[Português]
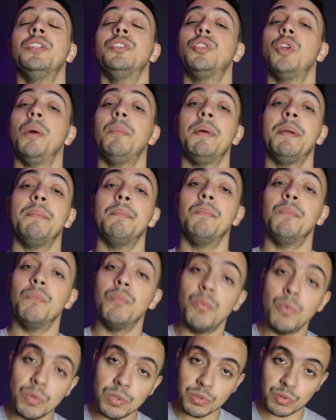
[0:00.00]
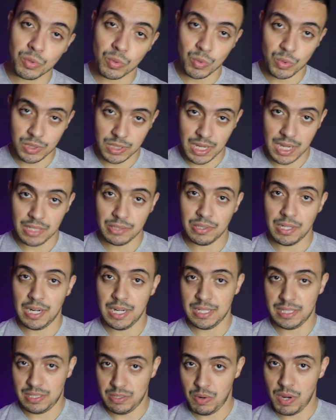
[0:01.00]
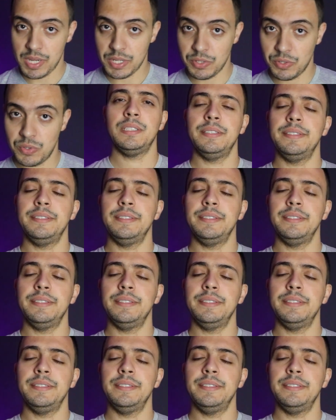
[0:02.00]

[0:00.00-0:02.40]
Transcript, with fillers: Tomem muito cuidado em relação a isso.